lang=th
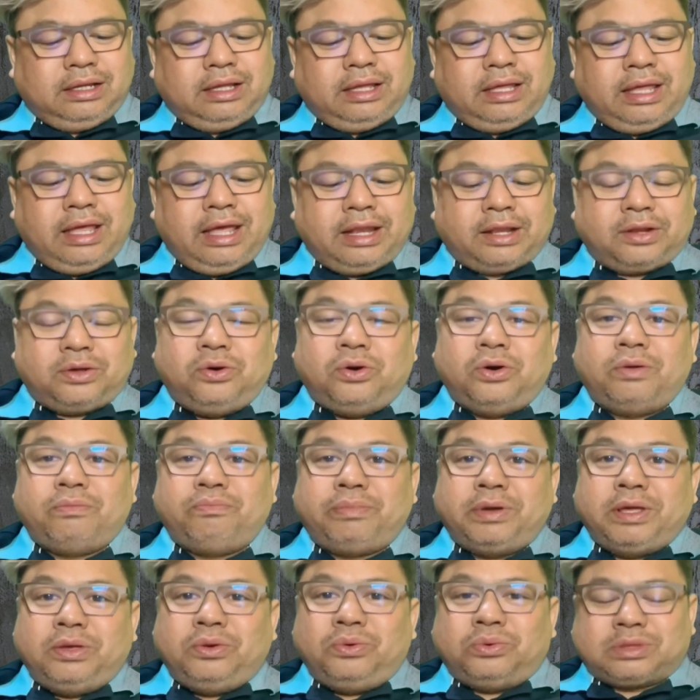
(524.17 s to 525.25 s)
เหตุคนไป
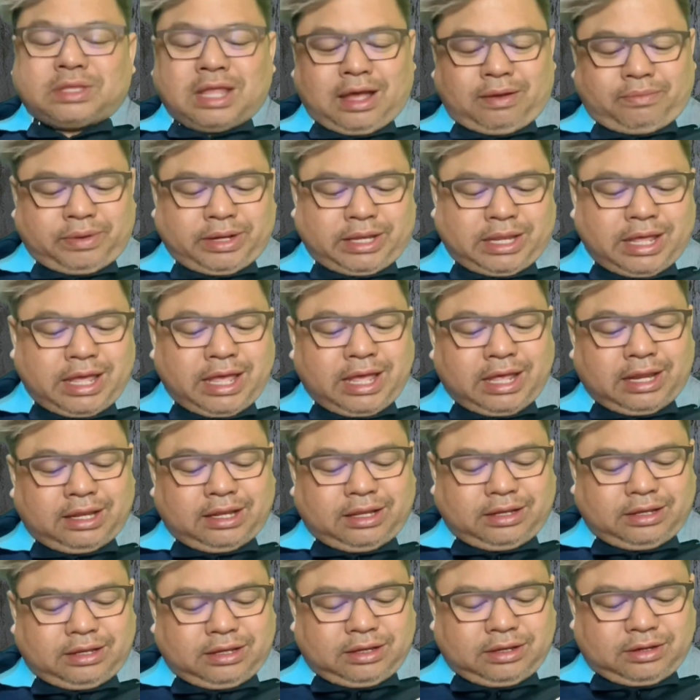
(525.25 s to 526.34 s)
อยู่ต่างประเทศ
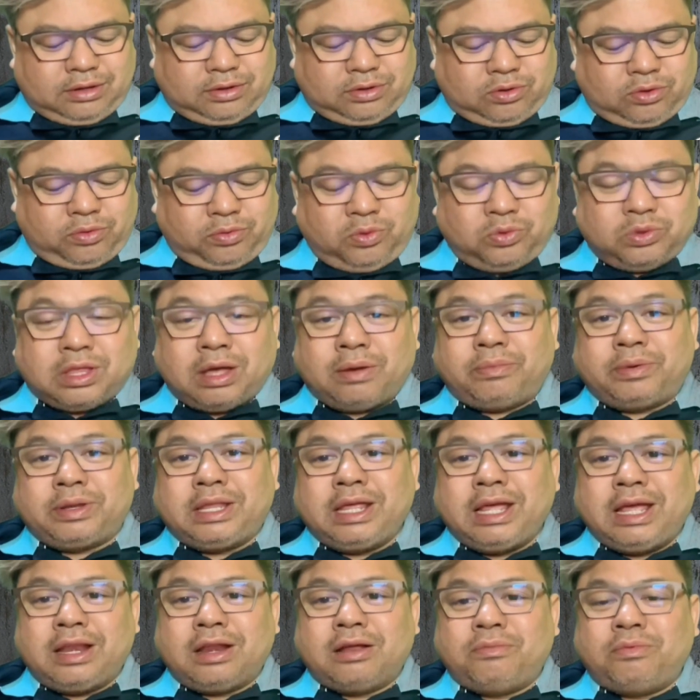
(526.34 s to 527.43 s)
คนอยู่ต่างประเท
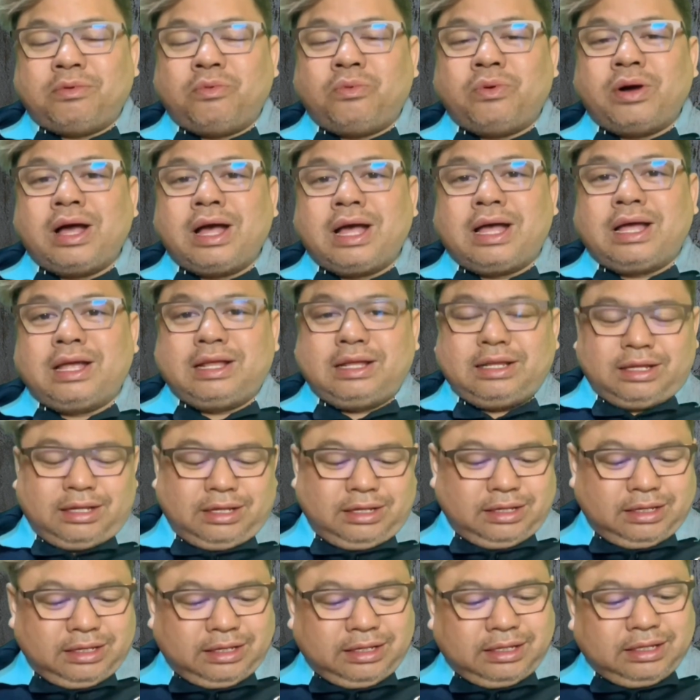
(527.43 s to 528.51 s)
ศก็เพราะว่า
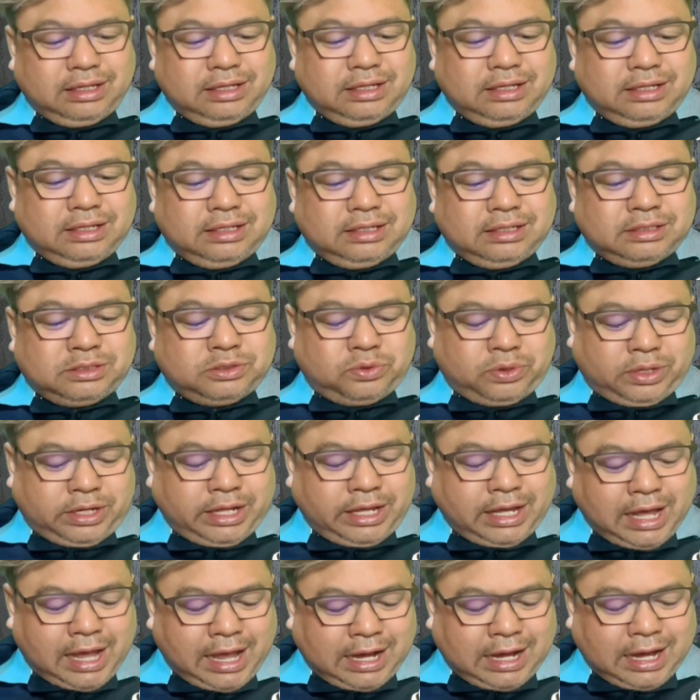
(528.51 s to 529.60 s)
สวัสดิ
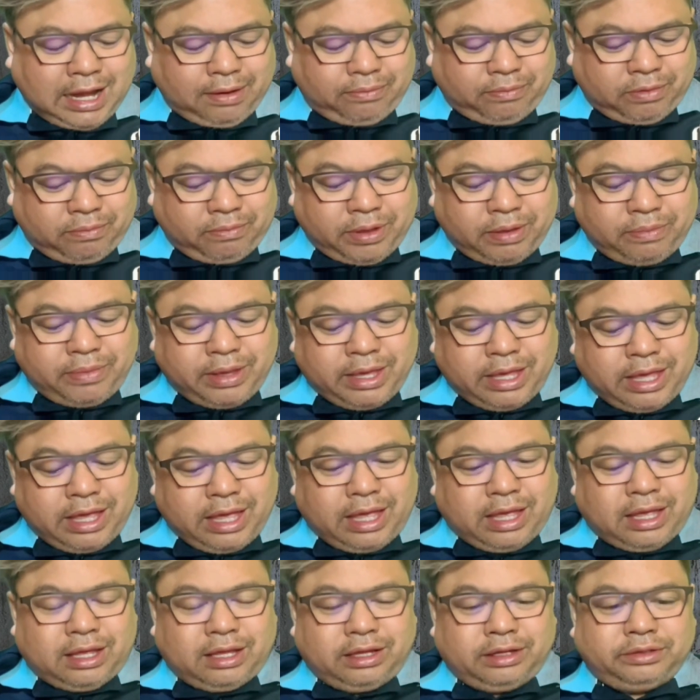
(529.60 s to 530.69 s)
การรัฐมันไม่มี
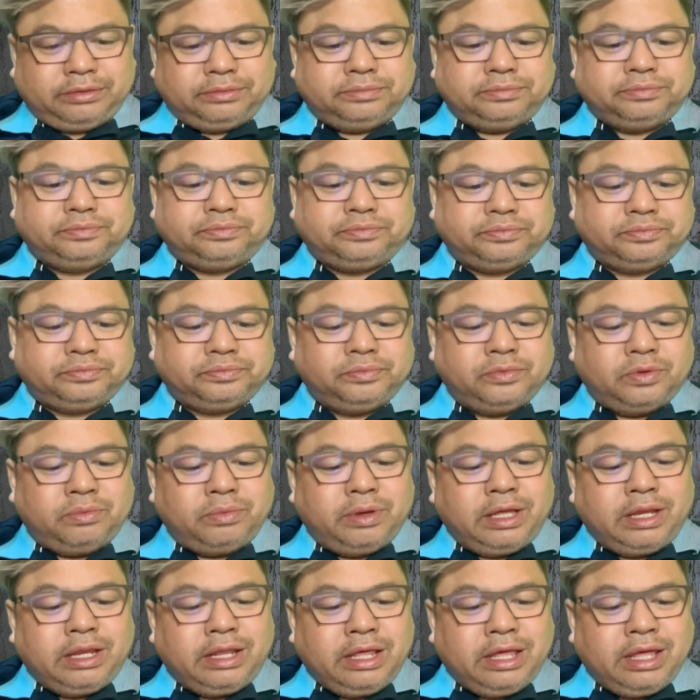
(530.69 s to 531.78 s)
มัน
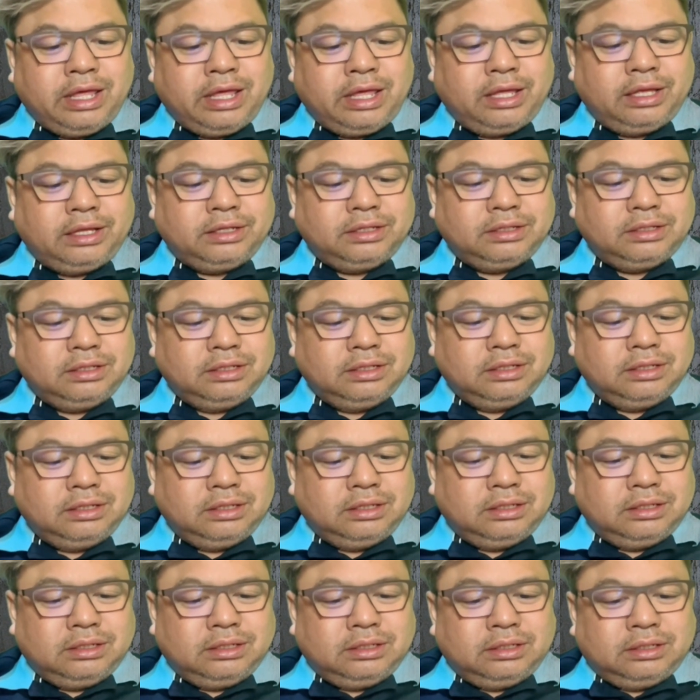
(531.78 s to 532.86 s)
ไม่ดี
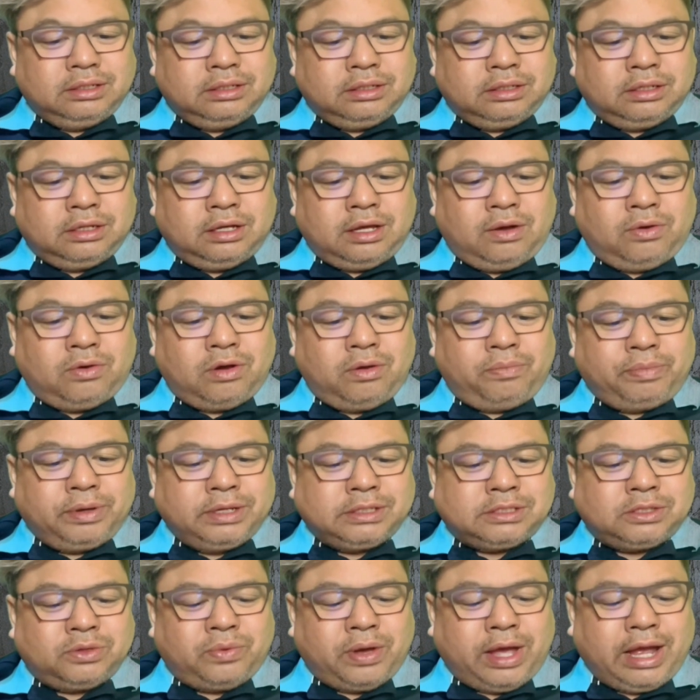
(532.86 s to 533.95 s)
เขาก็ไป
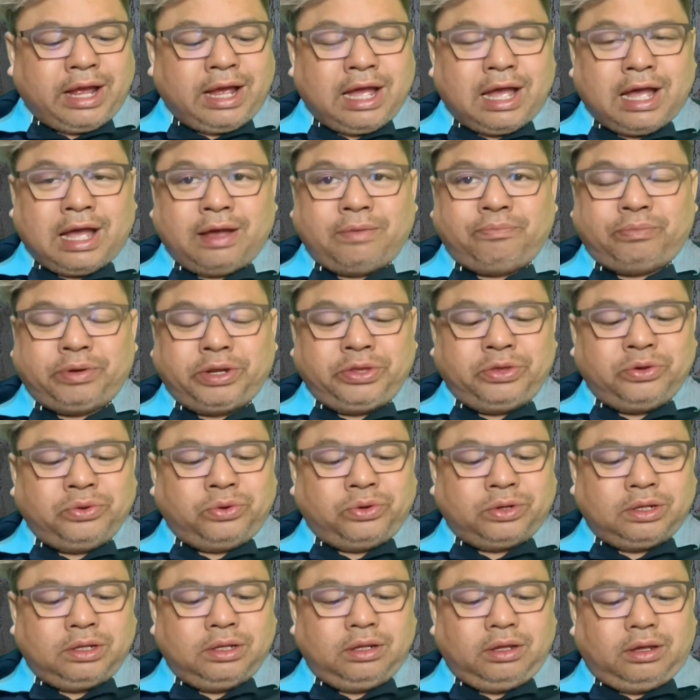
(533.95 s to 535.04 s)
แสวงหาประโย
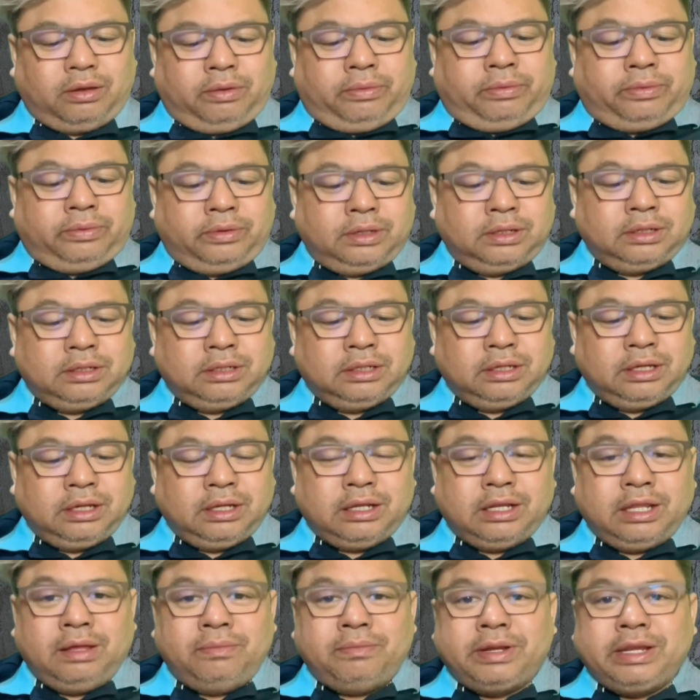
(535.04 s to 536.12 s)
ชน์
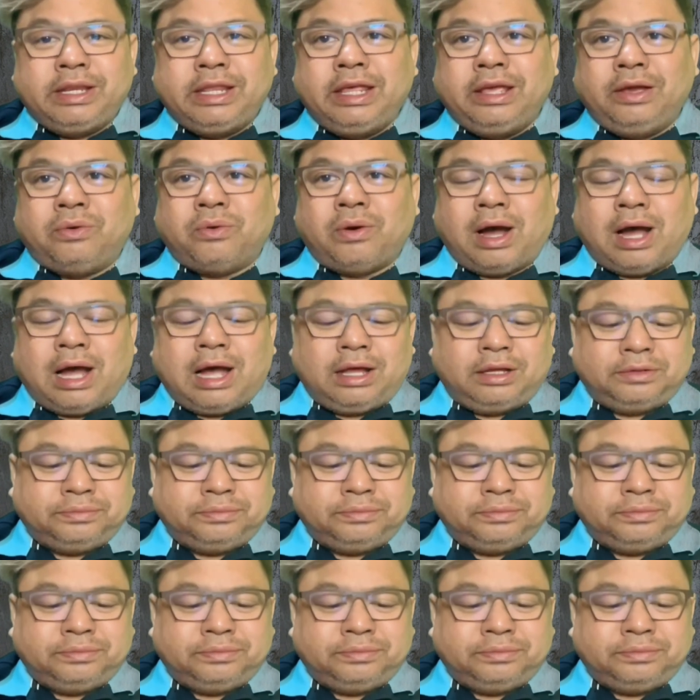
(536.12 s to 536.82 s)
ที่มันดีกว่า